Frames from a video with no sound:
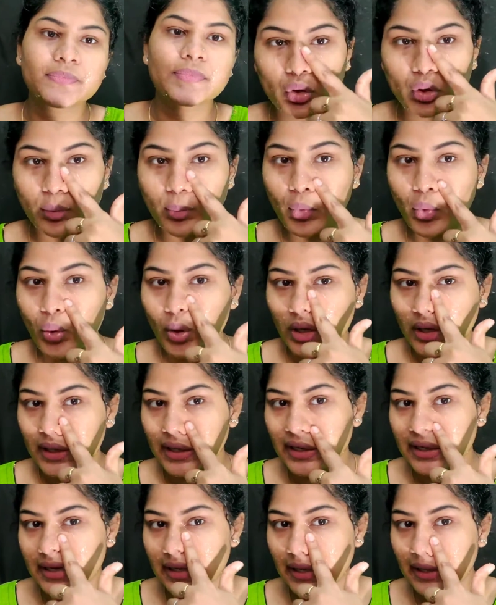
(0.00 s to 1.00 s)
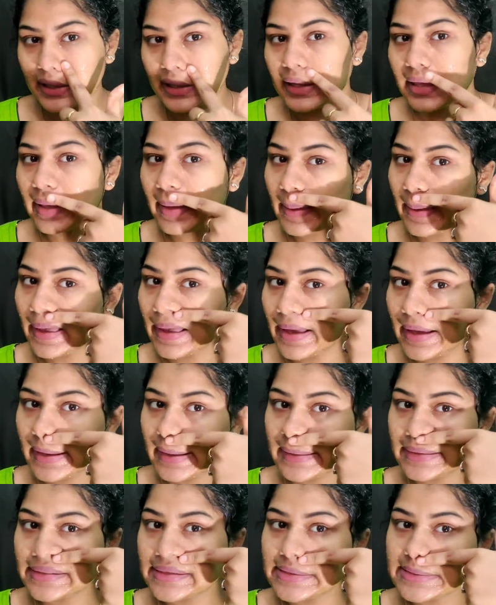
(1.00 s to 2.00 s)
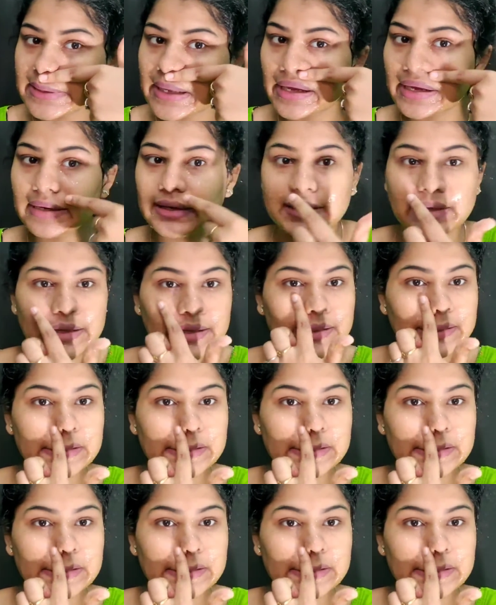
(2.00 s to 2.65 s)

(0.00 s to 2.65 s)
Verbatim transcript: உங்கள் மூக்கு கிட்ட இங்கே இந்த சைடு